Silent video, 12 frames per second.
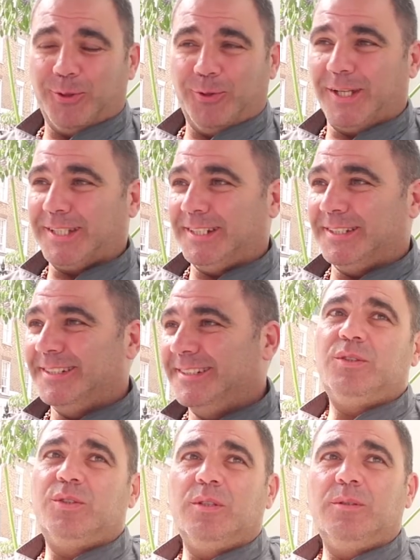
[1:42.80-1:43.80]
todo así.
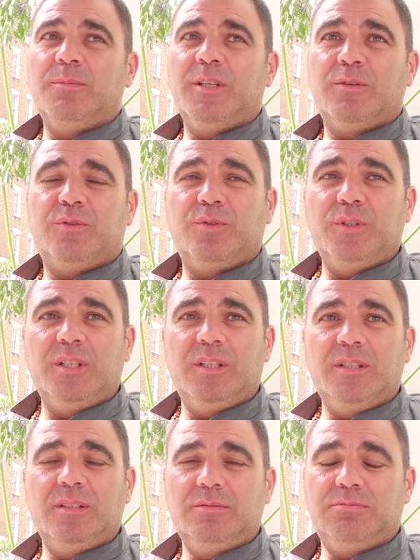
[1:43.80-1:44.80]
Yo me
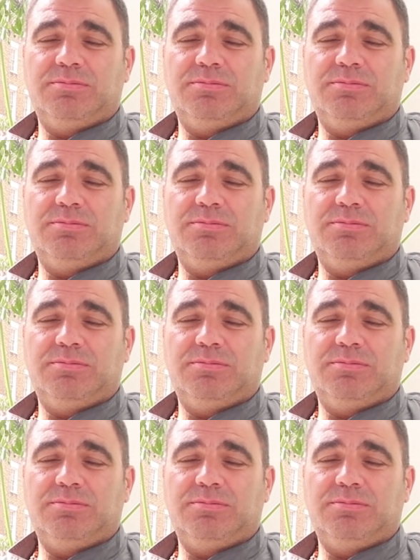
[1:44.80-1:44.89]
fui